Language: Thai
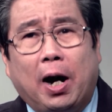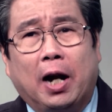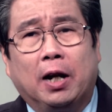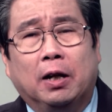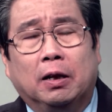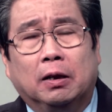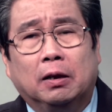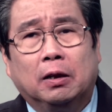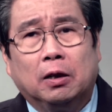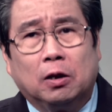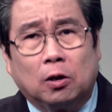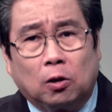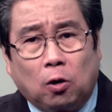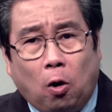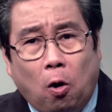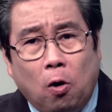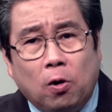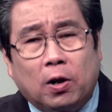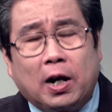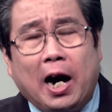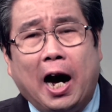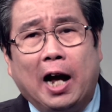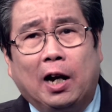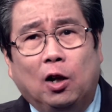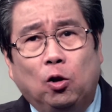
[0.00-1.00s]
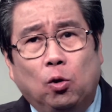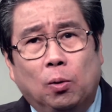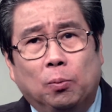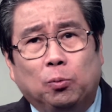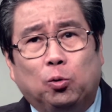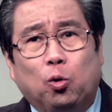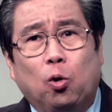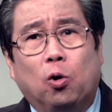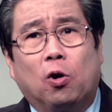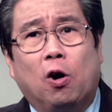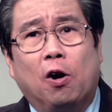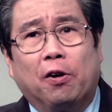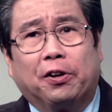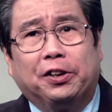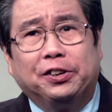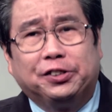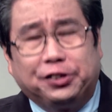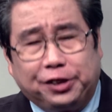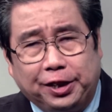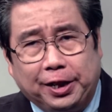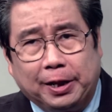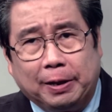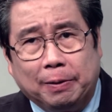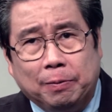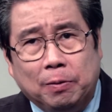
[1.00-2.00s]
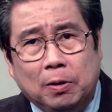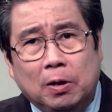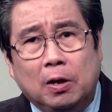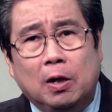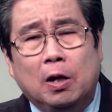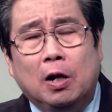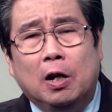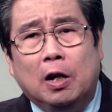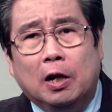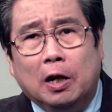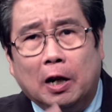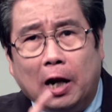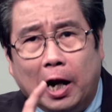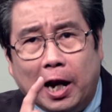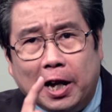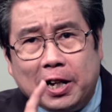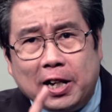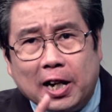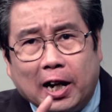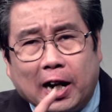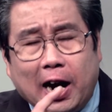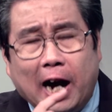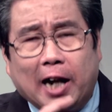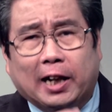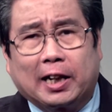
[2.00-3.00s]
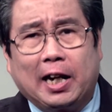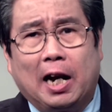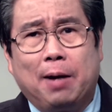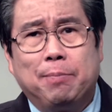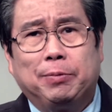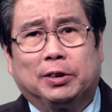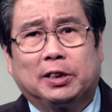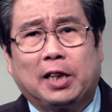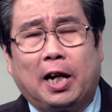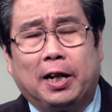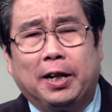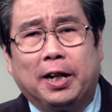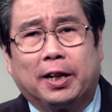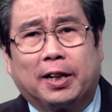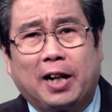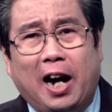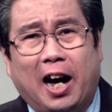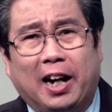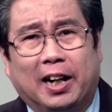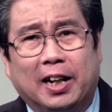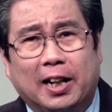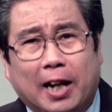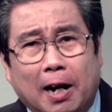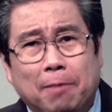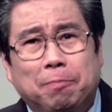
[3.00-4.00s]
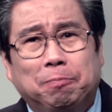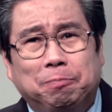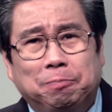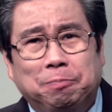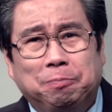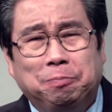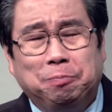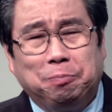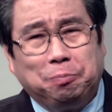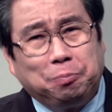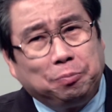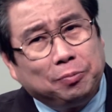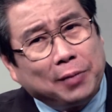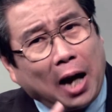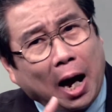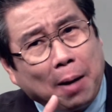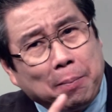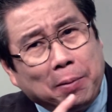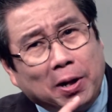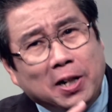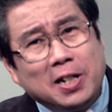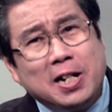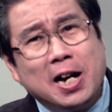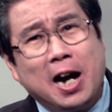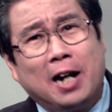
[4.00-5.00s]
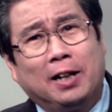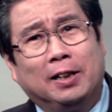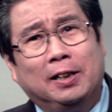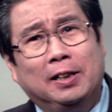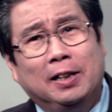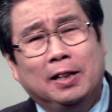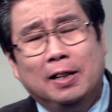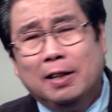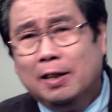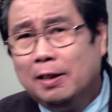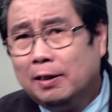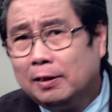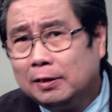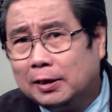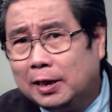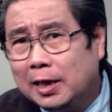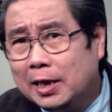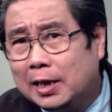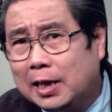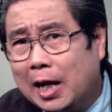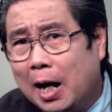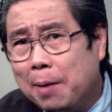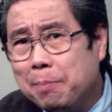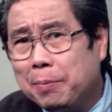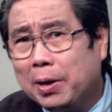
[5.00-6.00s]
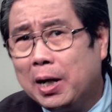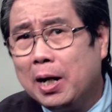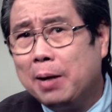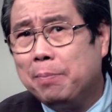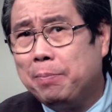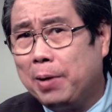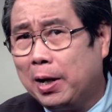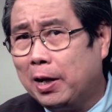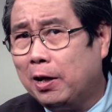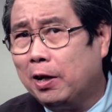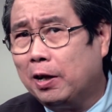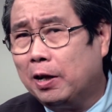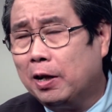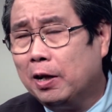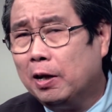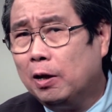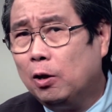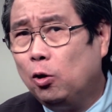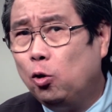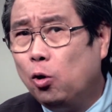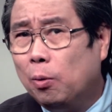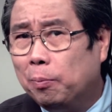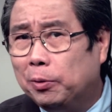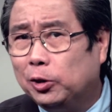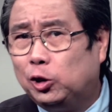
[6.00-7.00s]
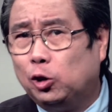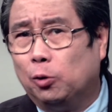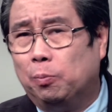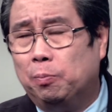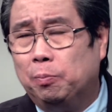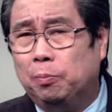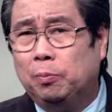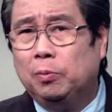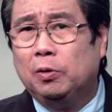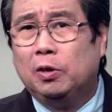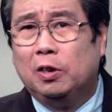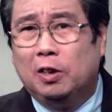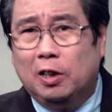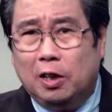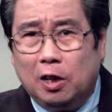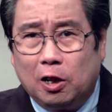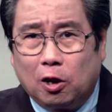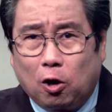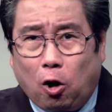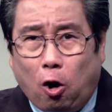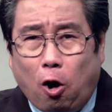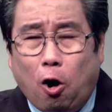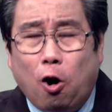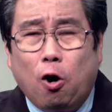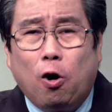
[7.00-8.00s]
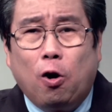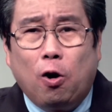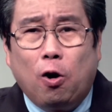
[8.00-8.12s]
คัญของการรวมตัวของคริสเตียนและอย่าขาดการนมัสการเด็ดขาดนะครับ นานมาหรือยังที่ท่านไม่ได้ไปร่วมประชุม ขอ